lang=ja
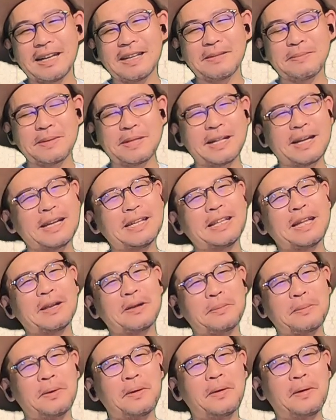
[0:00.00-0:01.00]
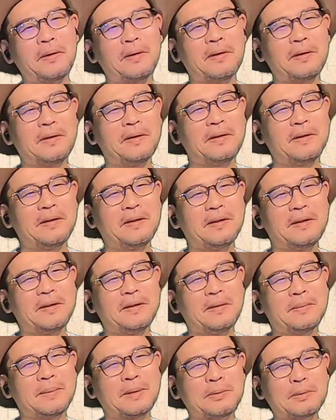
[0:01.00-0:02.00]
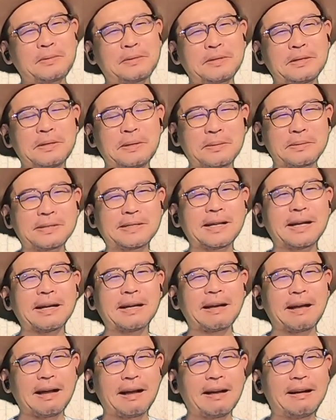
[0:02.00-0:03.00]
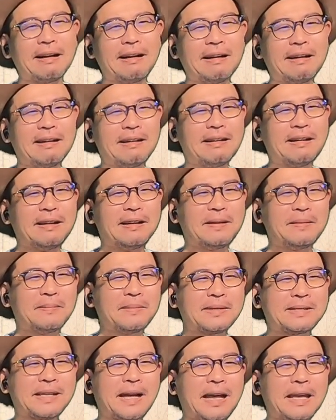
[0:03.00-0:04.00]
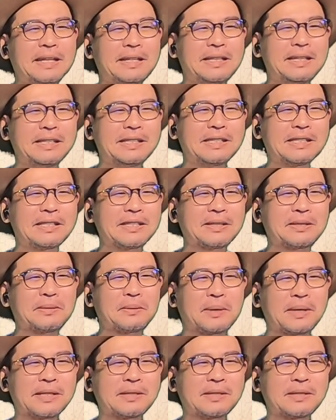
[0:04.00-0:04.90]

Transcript: がりみたいなのも、まあ、特に夜さんか、まあ、再認識と